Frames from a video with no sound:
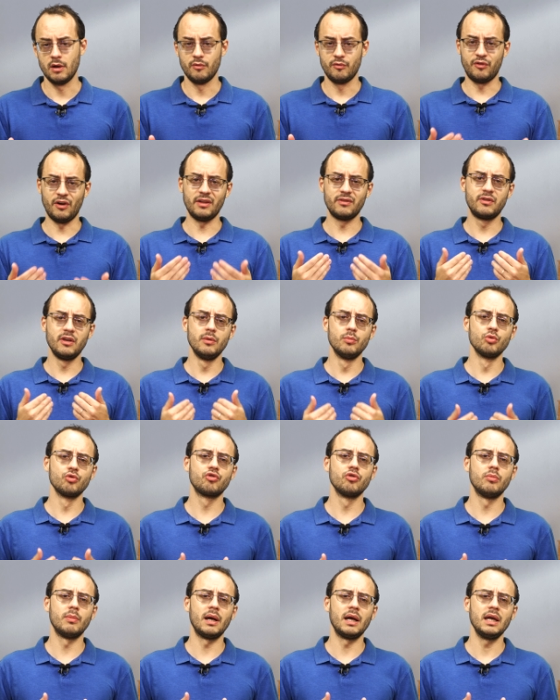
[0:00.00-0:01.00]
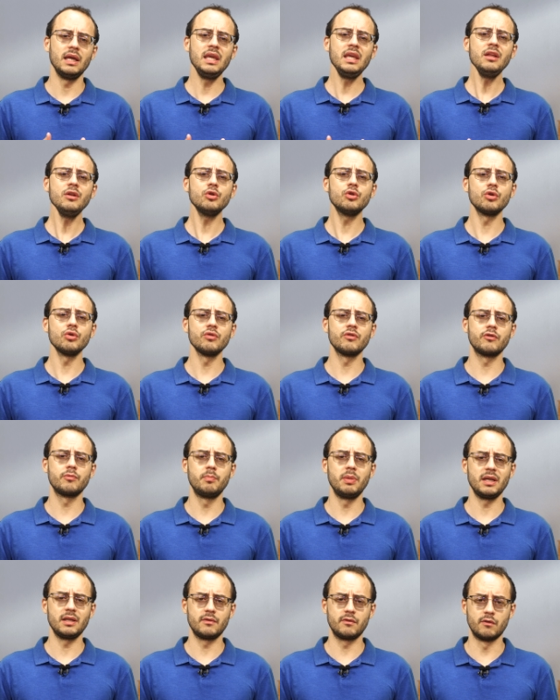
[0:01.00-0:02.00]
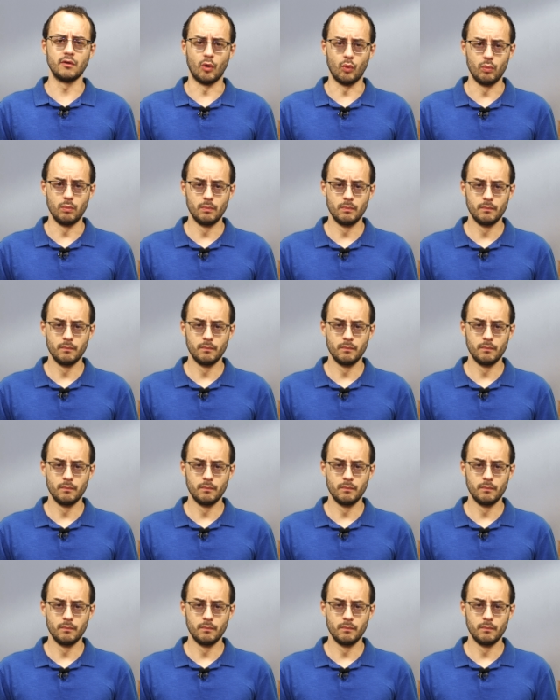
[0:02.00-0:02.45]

Fazemos uma introspecção,